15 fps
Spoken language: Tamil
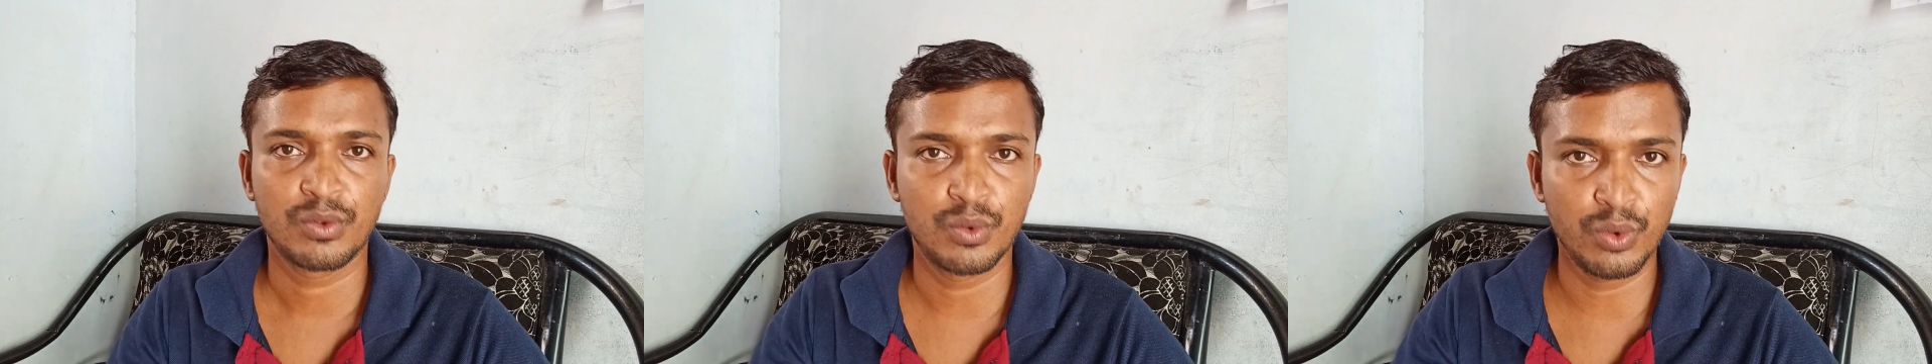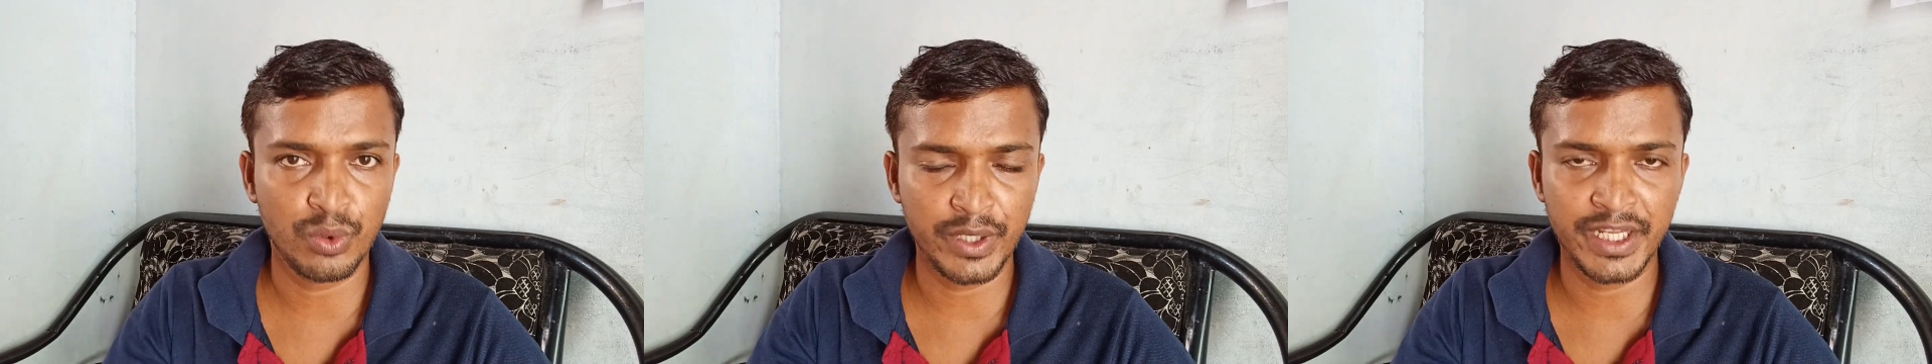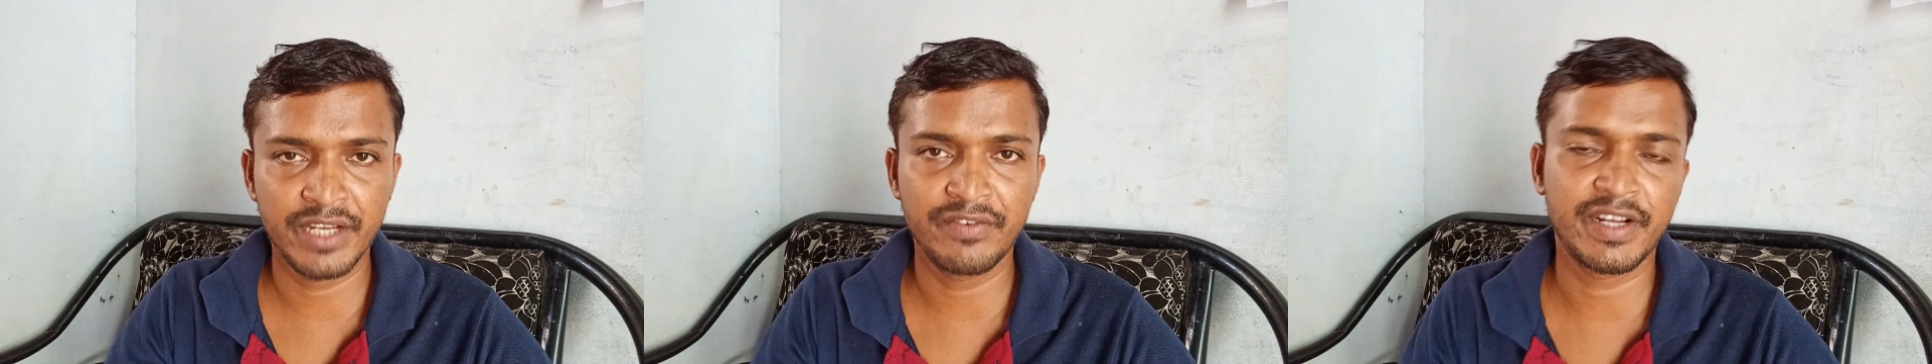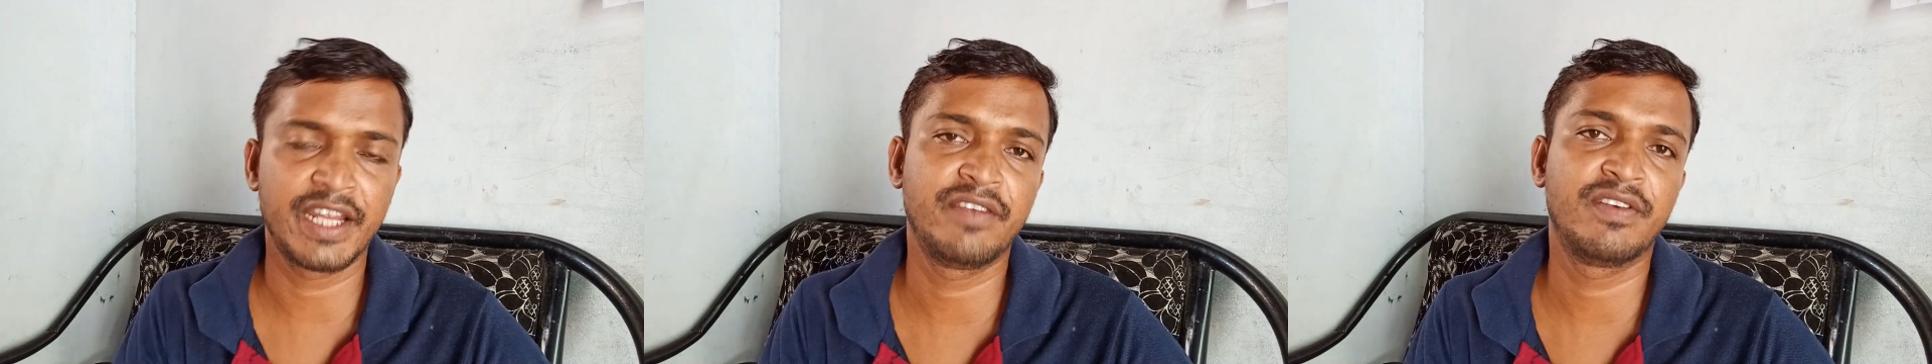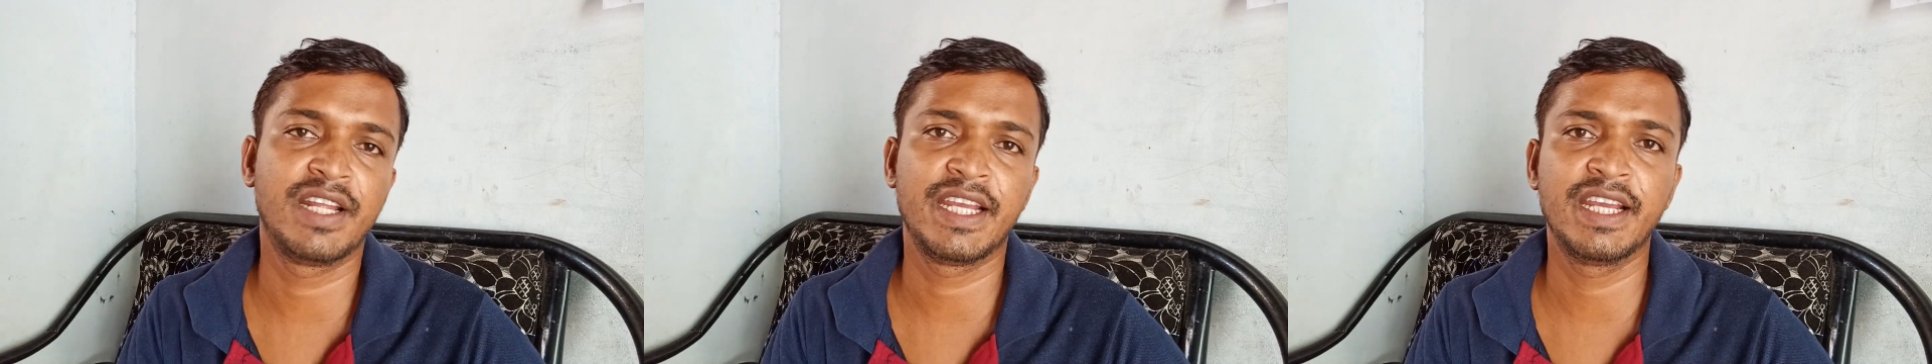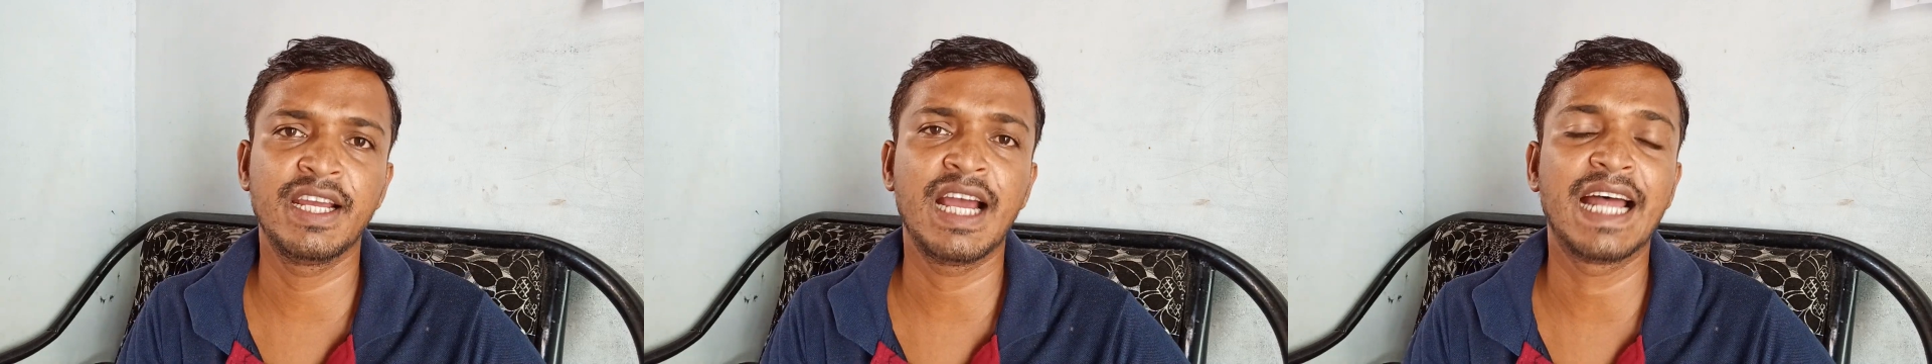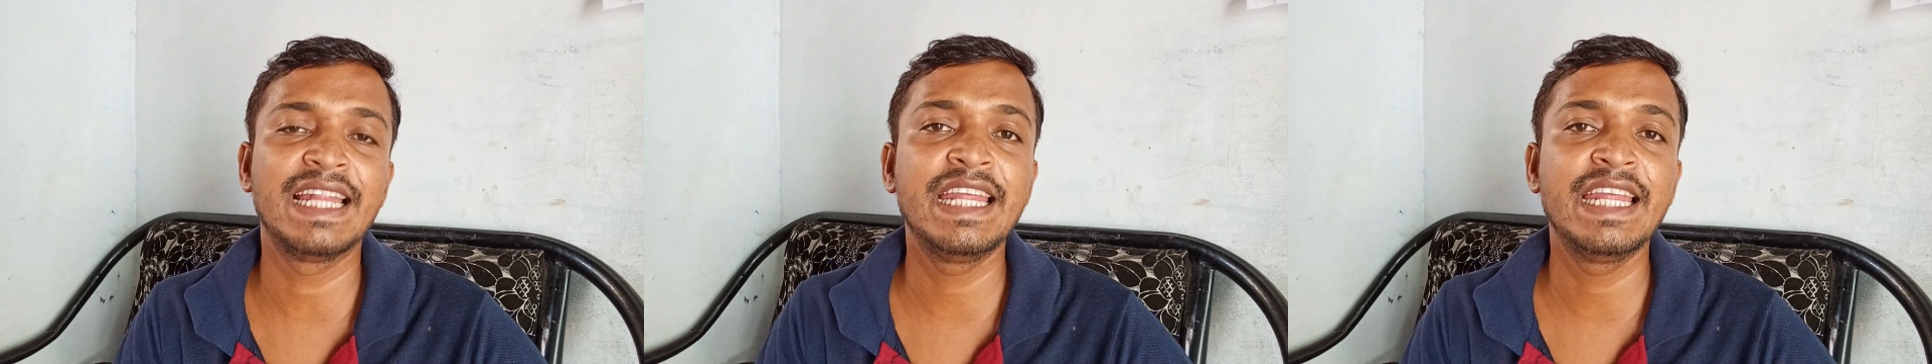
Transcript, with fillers: கூடிய விரைவிலேயே